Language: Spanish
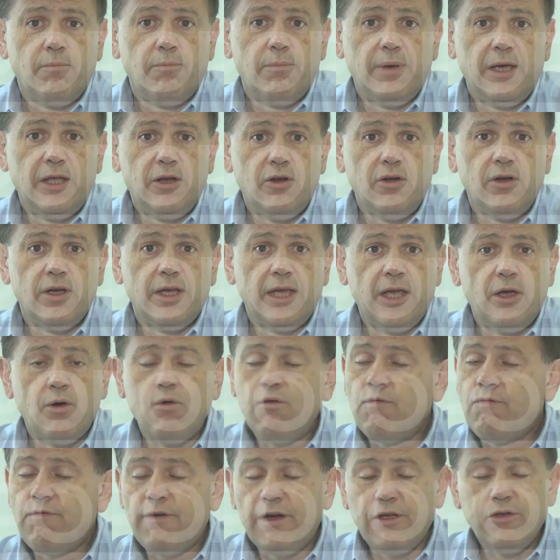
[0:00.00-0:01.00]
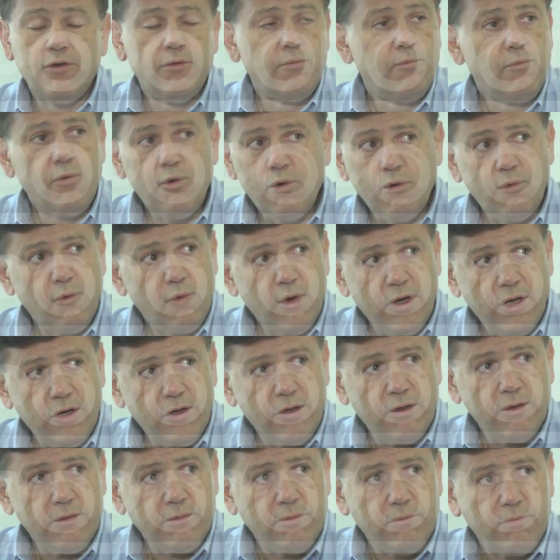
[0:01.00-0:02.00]
pero es un fallo muy
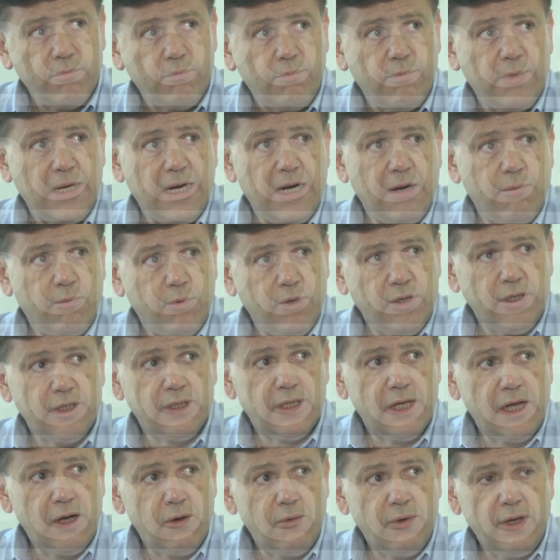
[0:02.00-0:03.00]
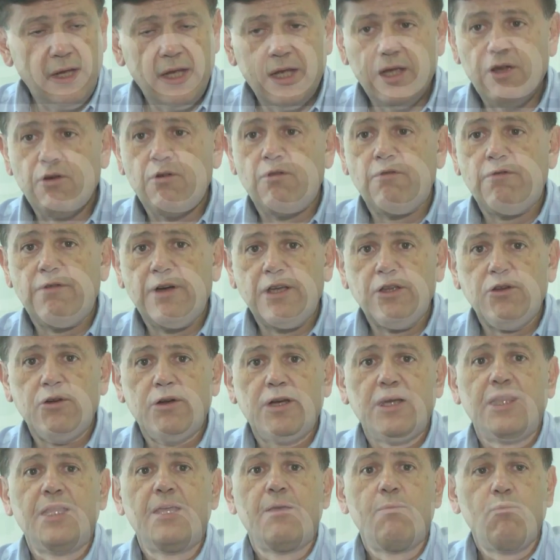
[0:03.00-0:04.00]
bueno para la provincia de San Luis, es un fallo
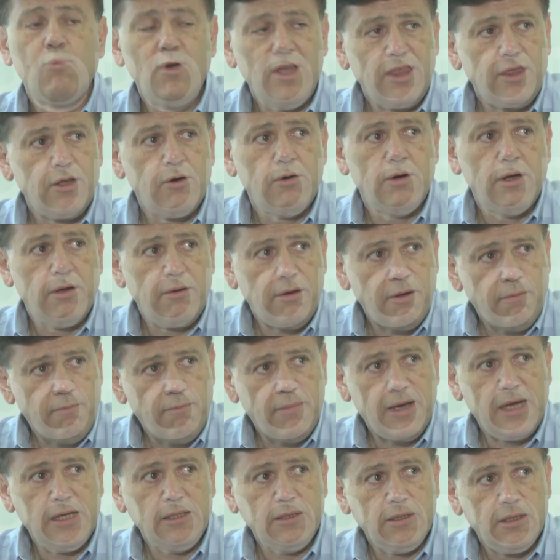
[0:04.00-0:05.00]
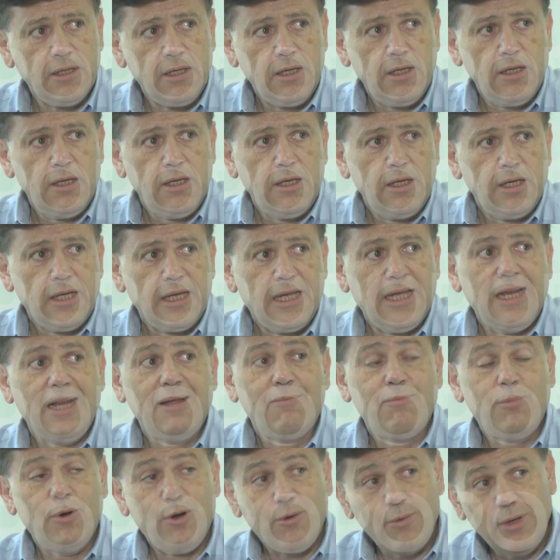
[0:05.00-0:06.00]
que demuestra una vez más que
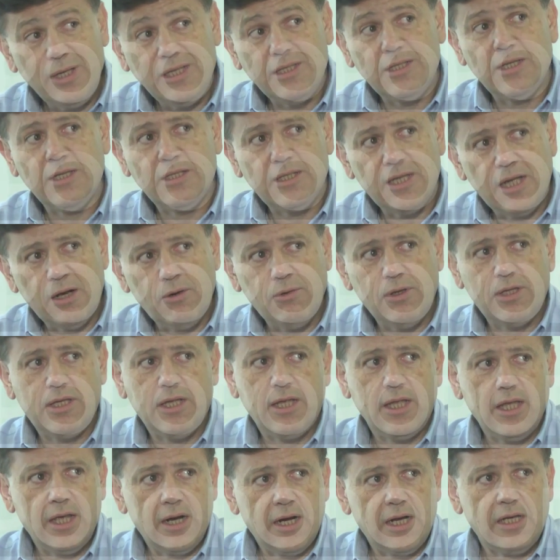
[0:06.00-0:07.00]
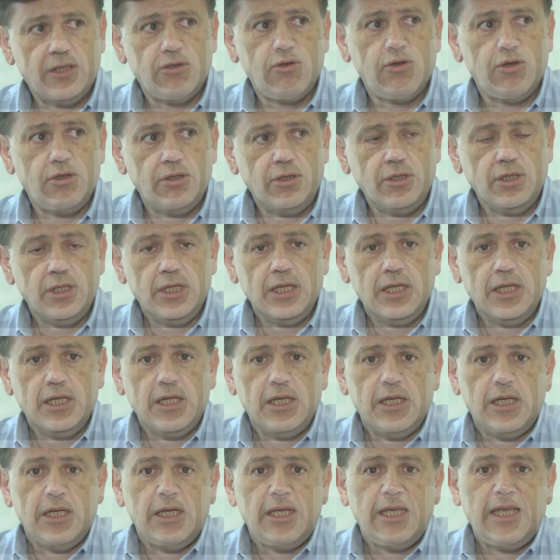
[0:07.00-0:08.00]
la provincia de San Luis tenía razón
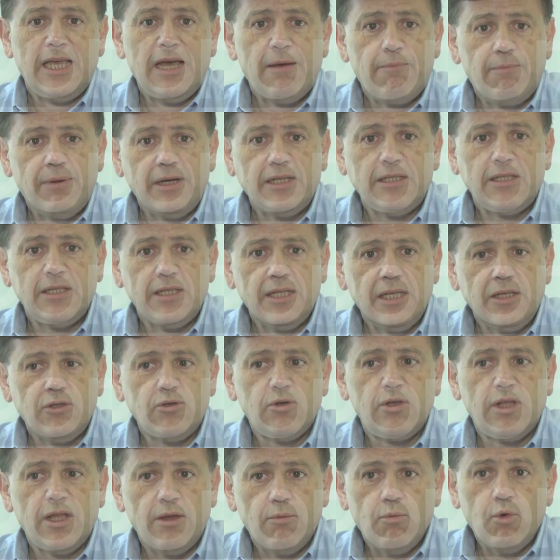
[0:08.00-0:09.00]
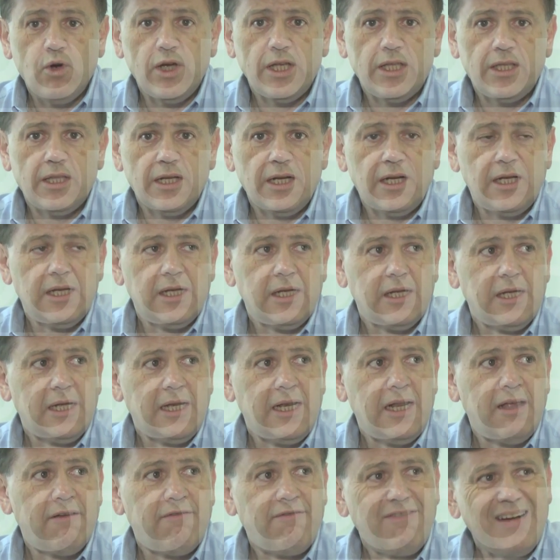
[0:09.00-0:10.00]
y aparte de eso demuestra
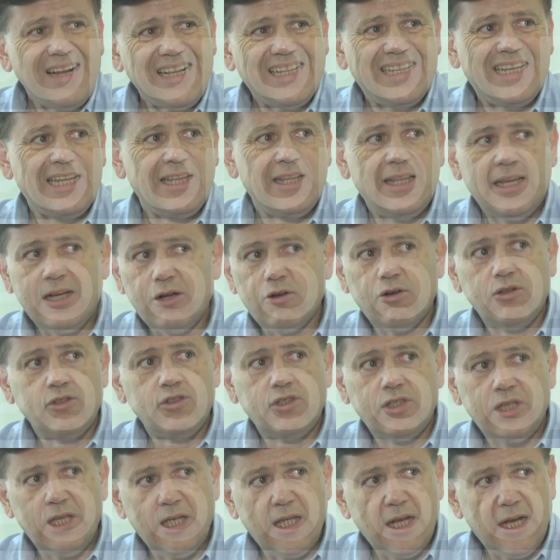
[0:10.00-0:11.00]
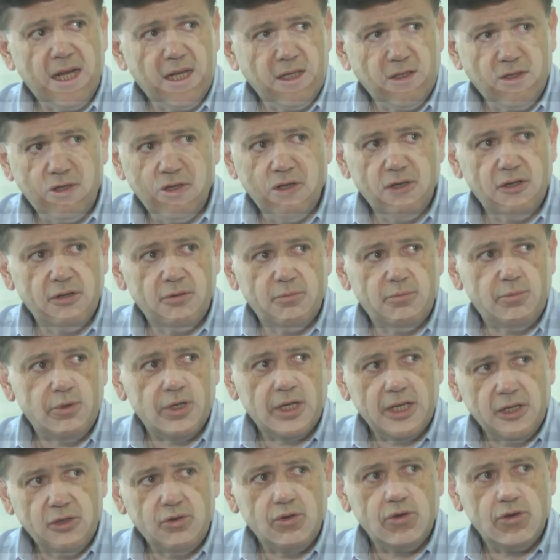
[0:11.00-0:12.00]
la falta de consideración,
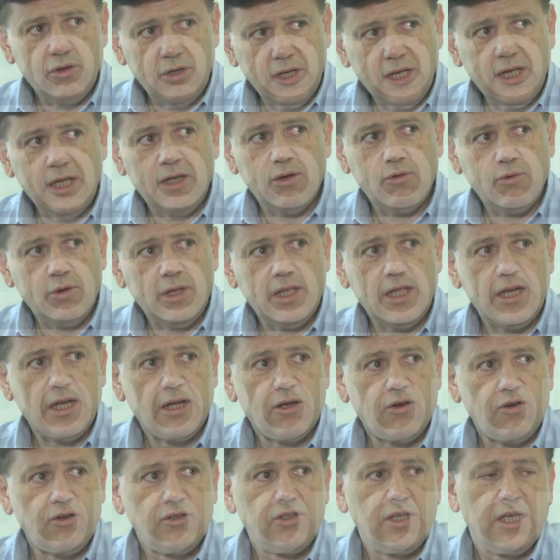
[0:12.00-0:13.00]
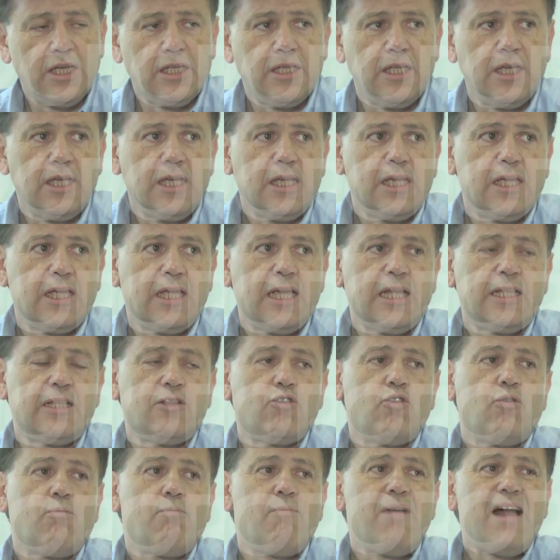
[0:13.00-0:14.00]
porque eso es una de las cosas que ha
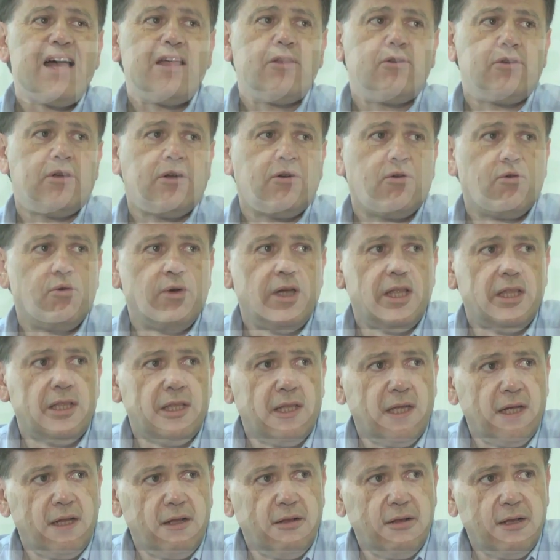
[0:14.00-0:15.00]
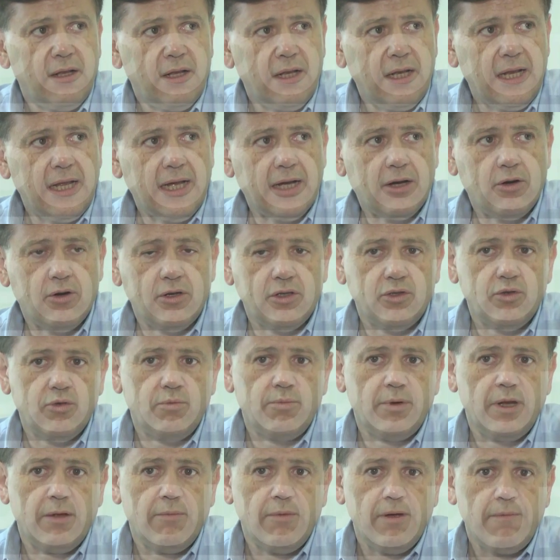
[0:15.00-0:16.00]
tomado en cuenta la Corte
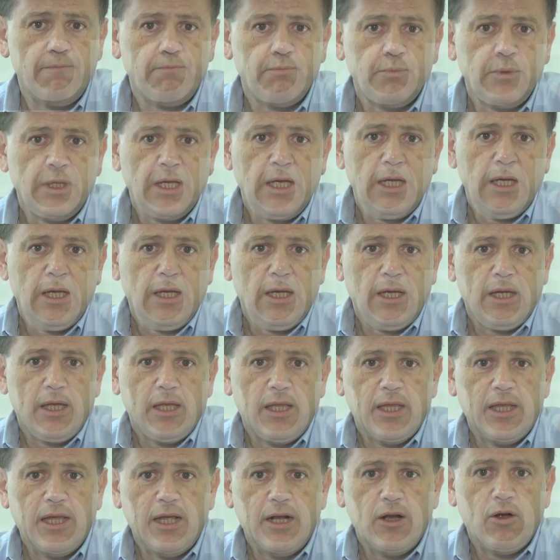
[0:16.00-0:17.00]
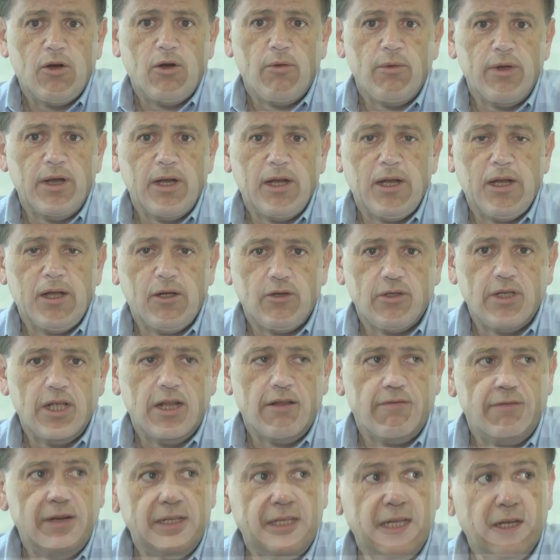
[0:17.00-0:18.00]
Suprema, del eh, o sea,
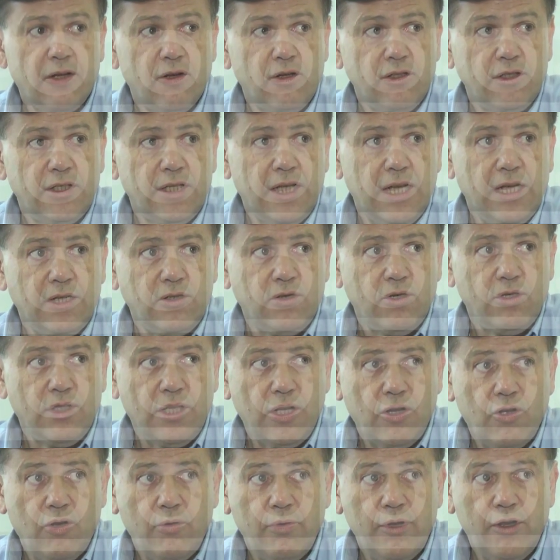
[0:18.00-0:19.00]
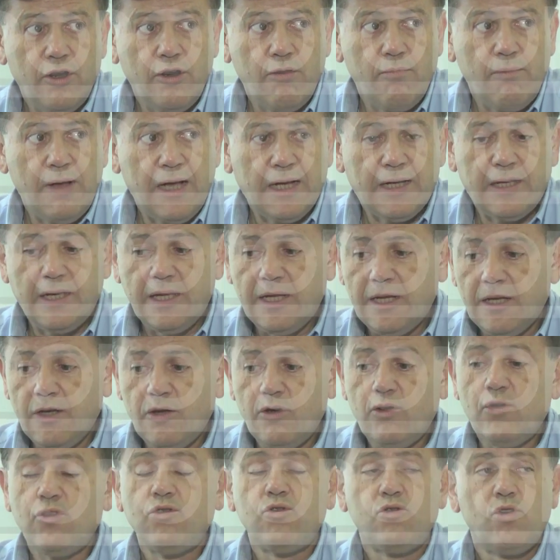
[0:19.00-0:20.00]
la falta de consideración del gobierno de Macri,
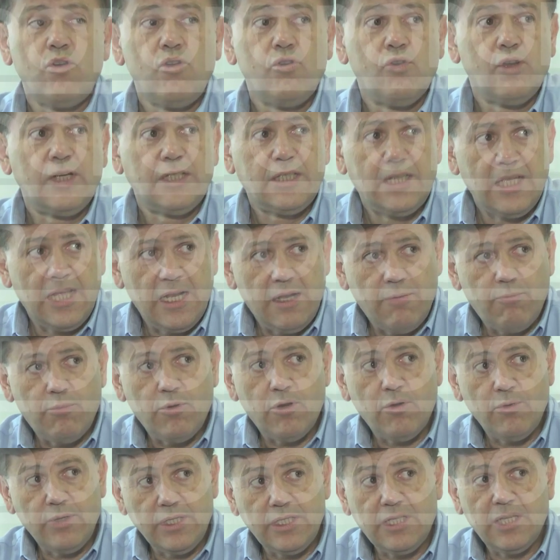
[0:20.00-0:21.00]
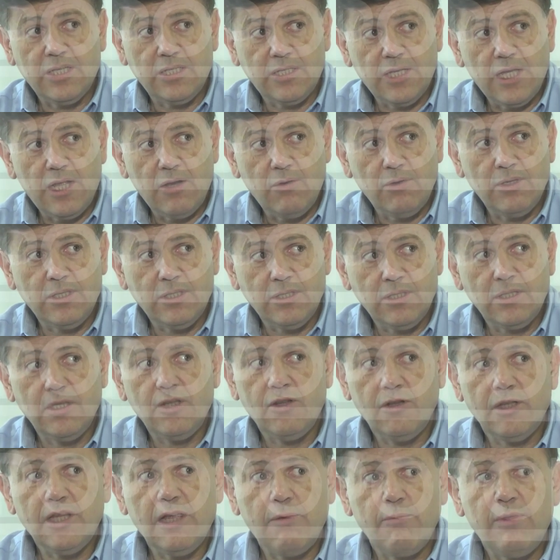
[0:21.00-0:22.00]
no solo hacia la provincia de San Luis,
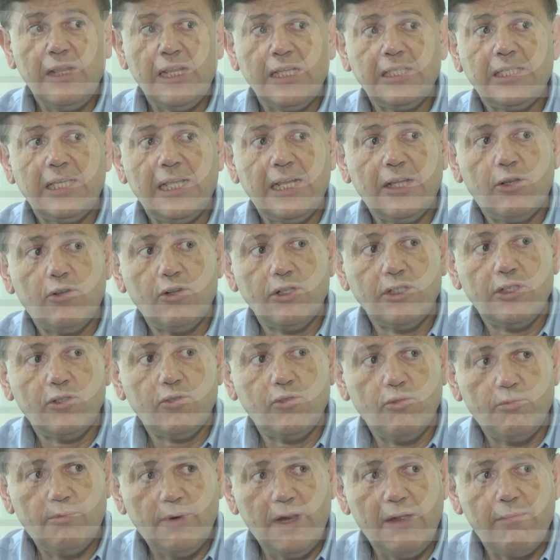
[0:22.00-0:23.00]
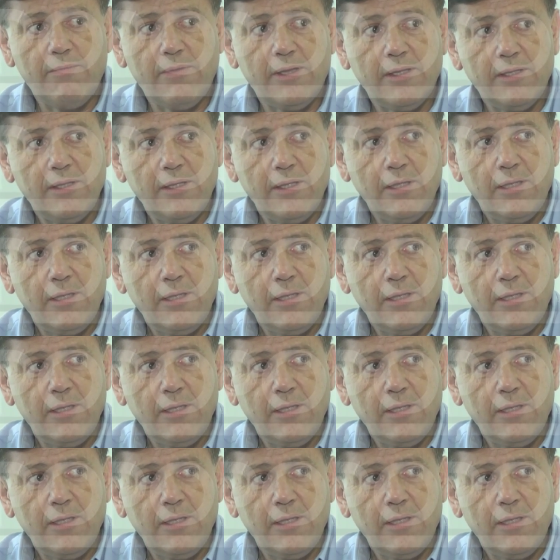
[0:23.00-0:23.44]
sino también hacia la Corte Suprema.